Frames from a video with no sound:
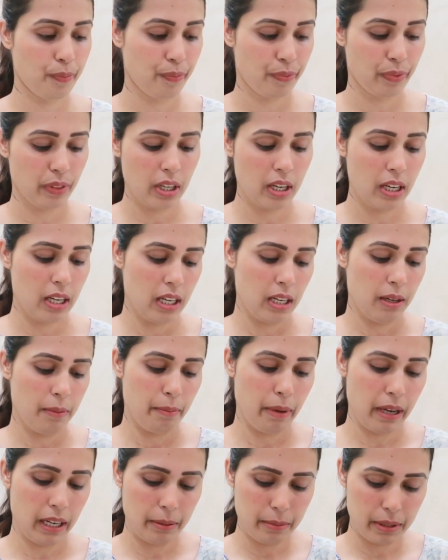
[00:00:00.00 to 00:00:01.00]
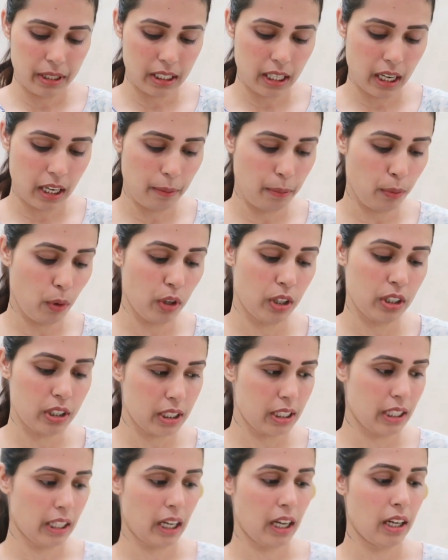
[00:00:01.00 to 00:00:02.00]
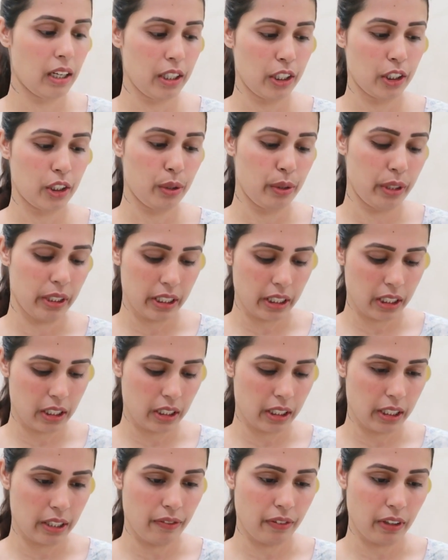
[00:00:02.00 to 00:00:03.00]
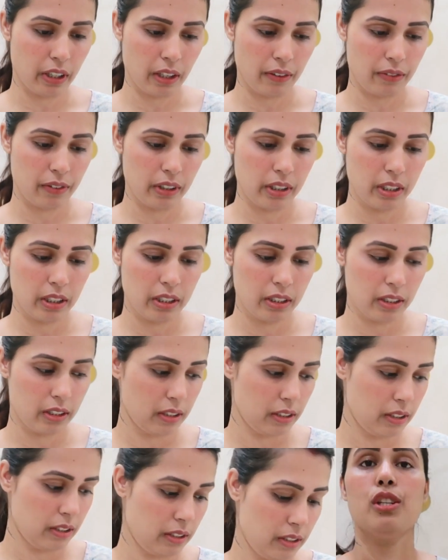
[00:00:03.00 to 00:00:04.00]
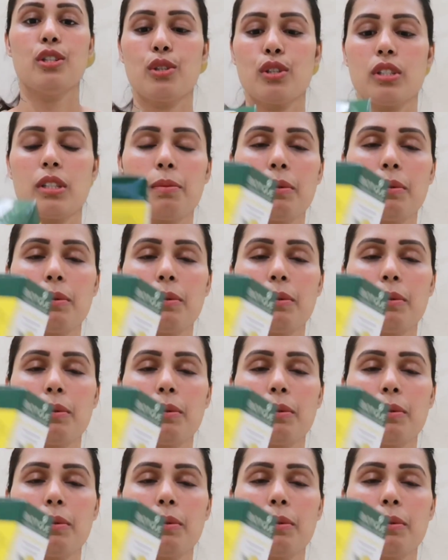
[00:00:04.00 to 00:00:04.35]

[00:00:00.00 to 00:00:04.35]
पहले मैं सारे प्रोडक्ट्स निकाल लेती हूँ एक एक करके फटाफट सो so,